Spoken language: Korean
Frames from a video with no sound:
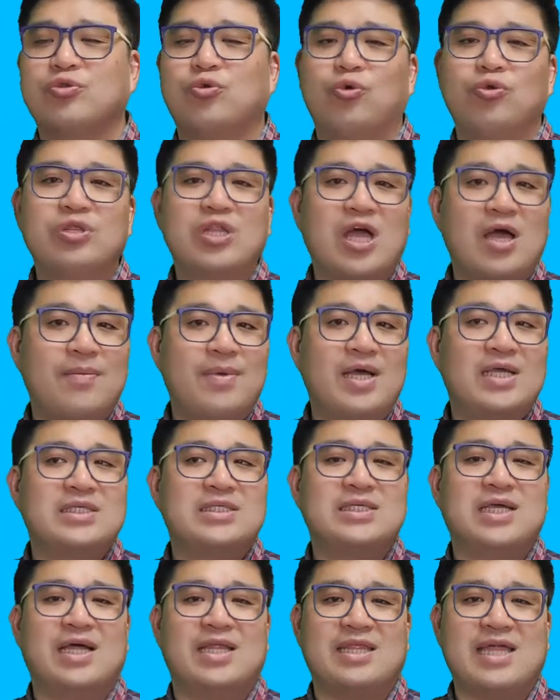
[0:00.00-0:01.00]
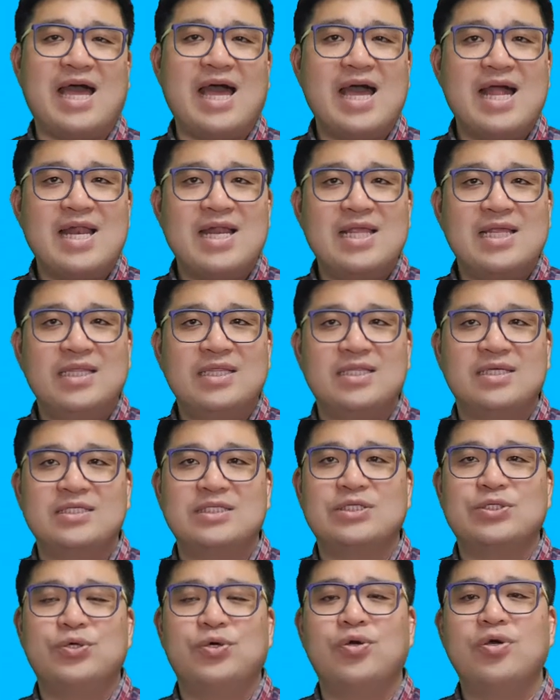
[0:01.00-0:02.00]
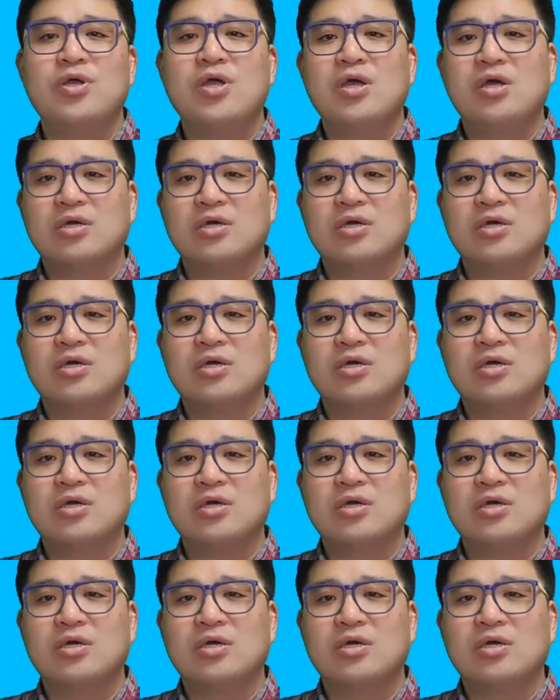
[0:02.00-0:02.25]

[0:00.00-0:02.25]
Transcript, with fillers: 동남아시아, 사할린 등지로